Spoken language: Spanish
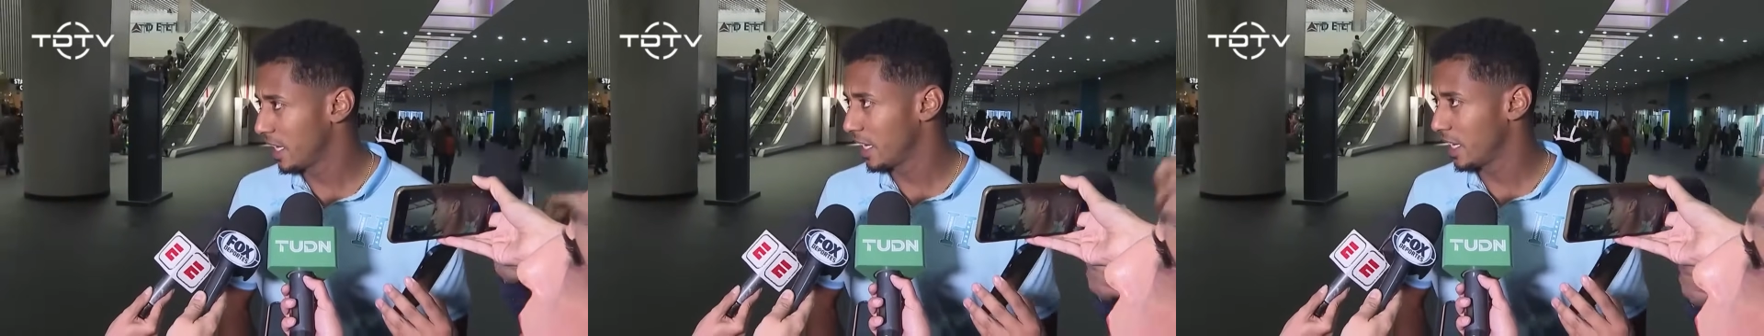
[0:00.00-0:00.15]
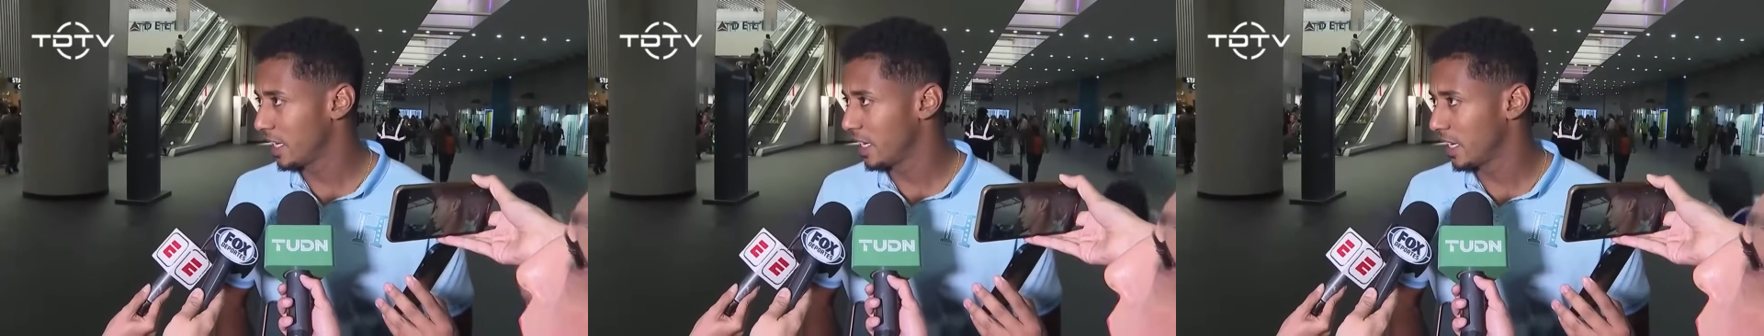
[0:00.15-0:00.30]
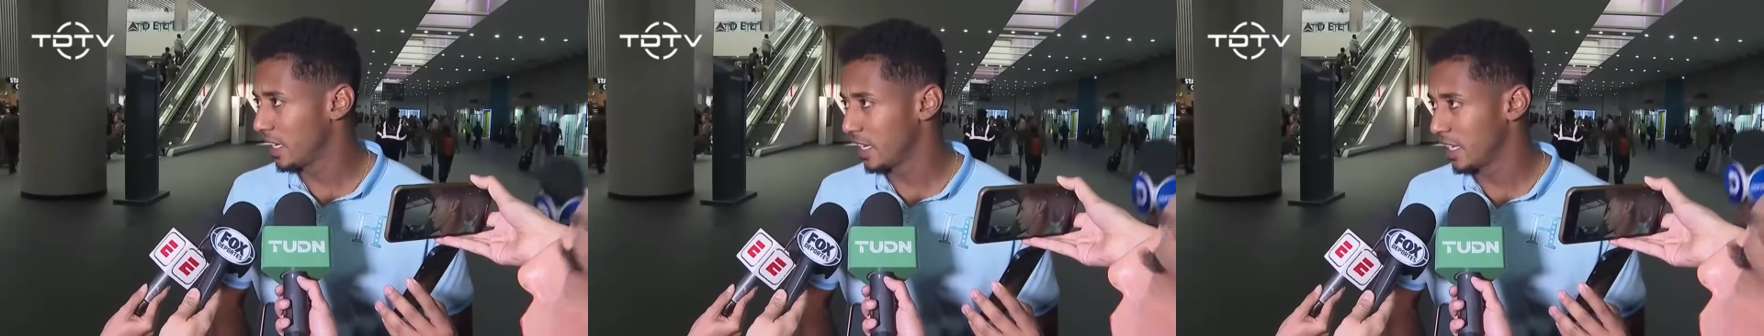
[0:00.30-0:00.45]

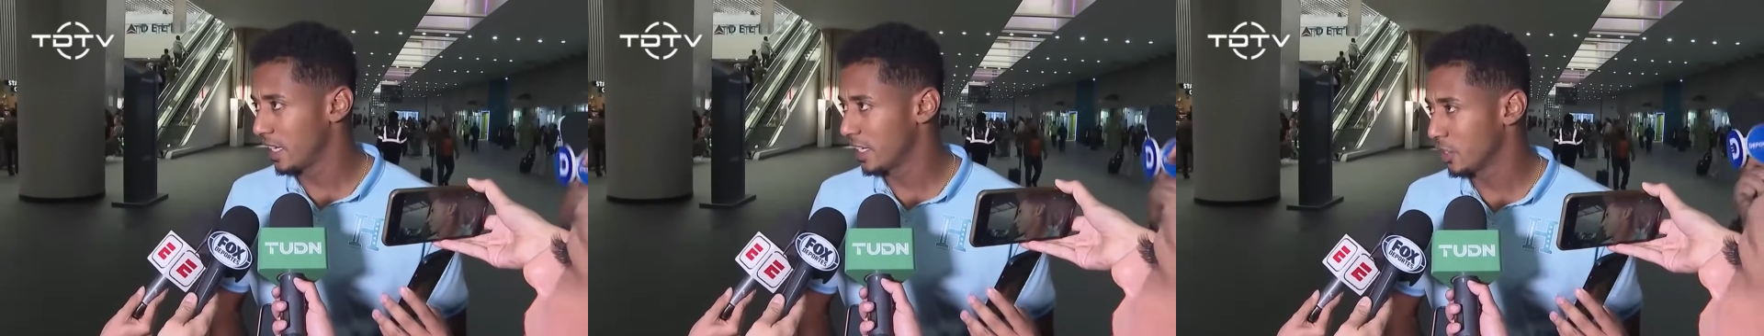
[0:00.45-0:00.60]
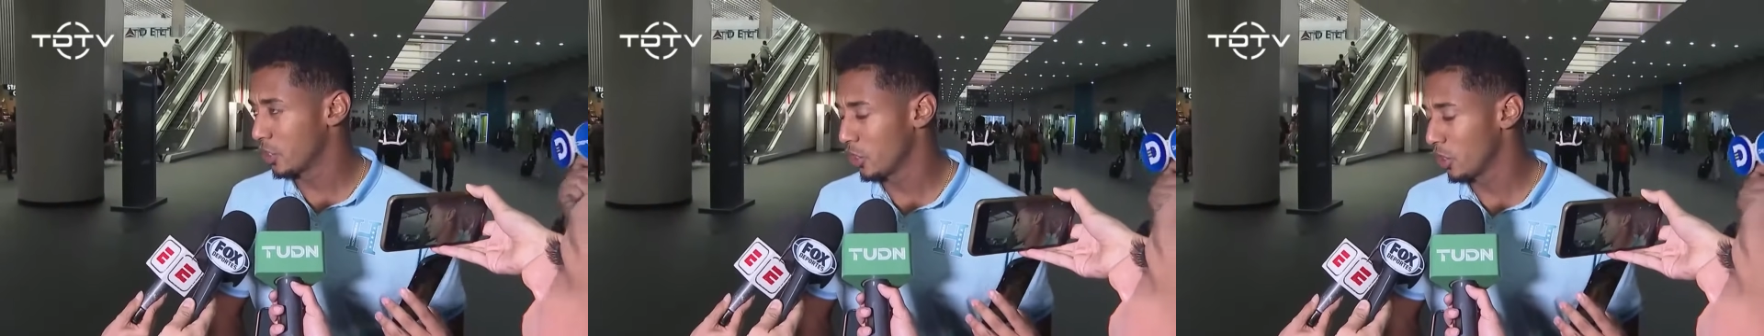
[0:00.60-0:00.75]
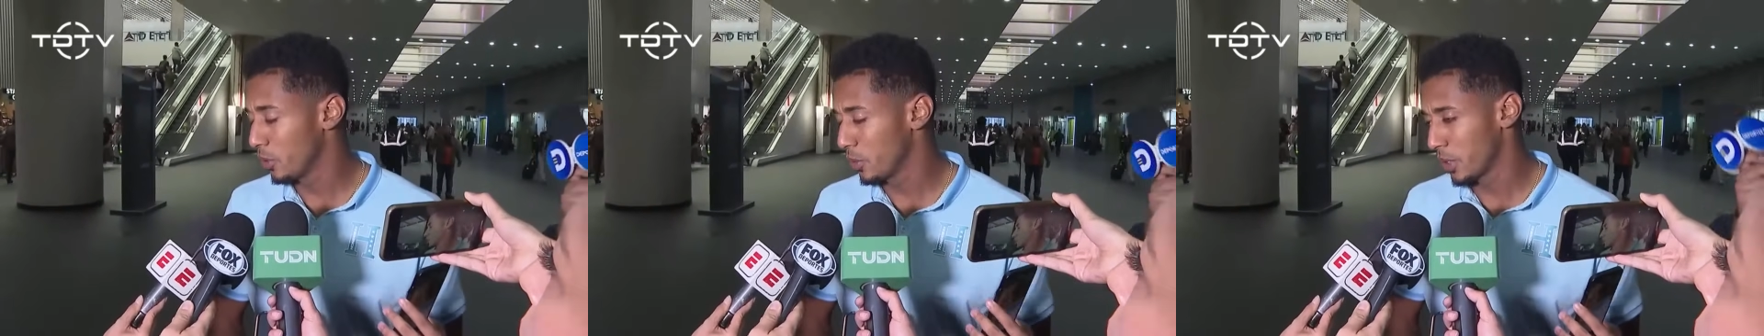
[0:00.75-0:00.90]
el,
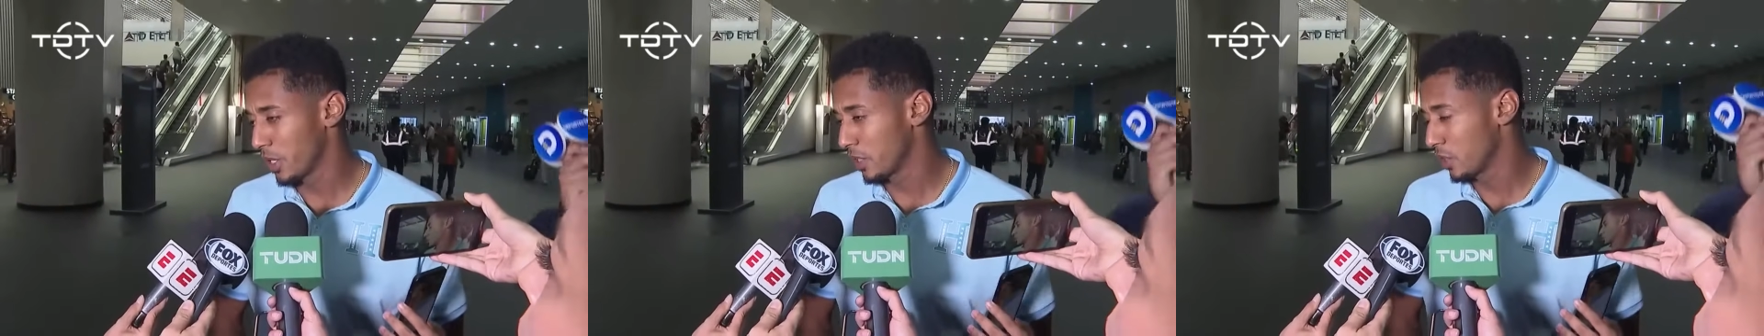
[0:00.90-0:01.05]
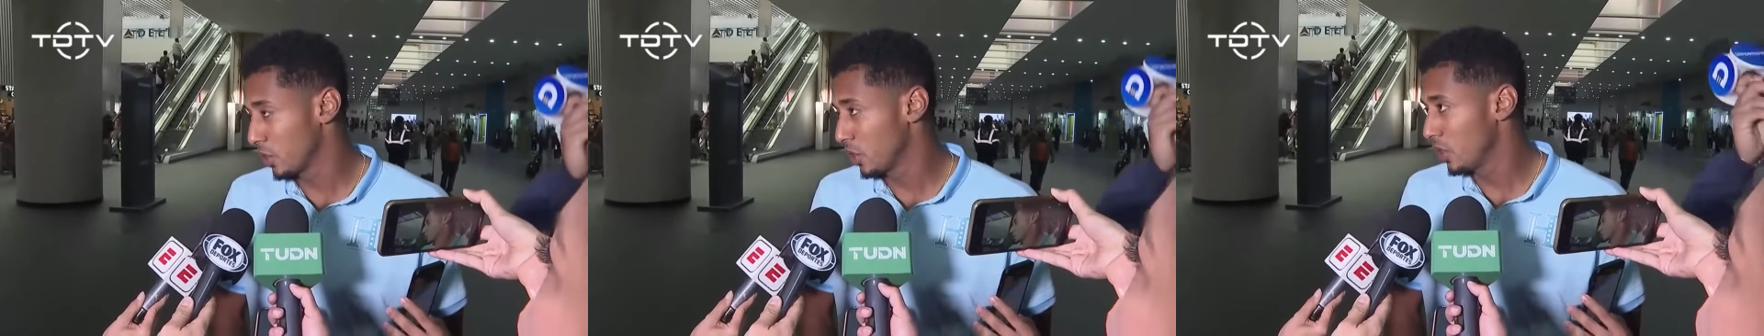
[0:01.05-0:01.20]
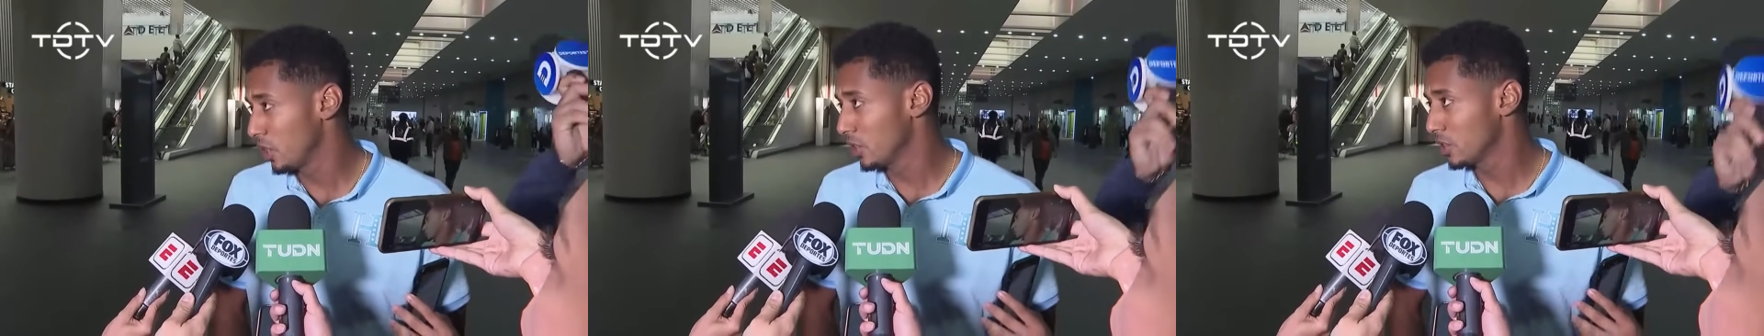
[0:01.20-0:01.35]
todo por el
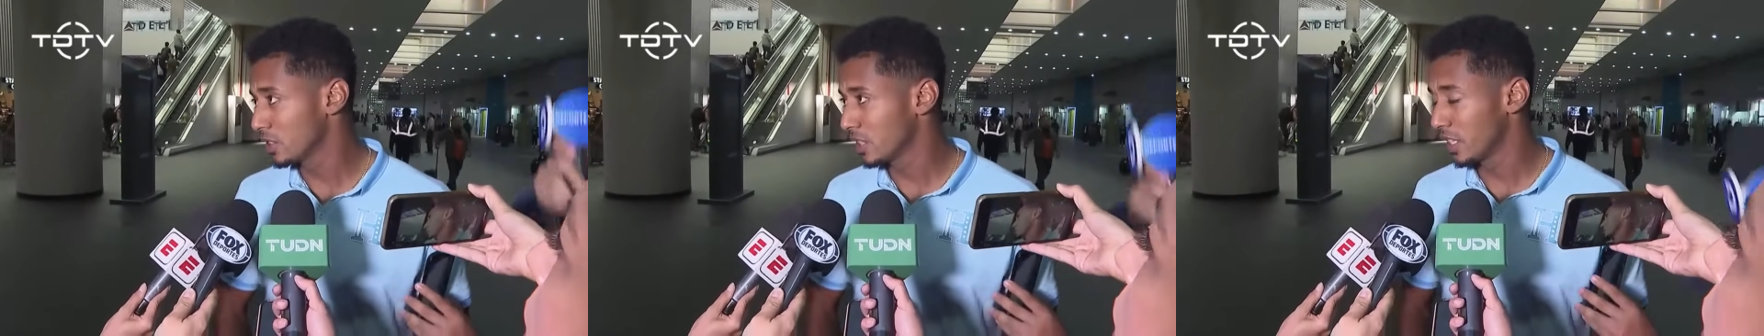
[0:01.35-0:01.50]
todo.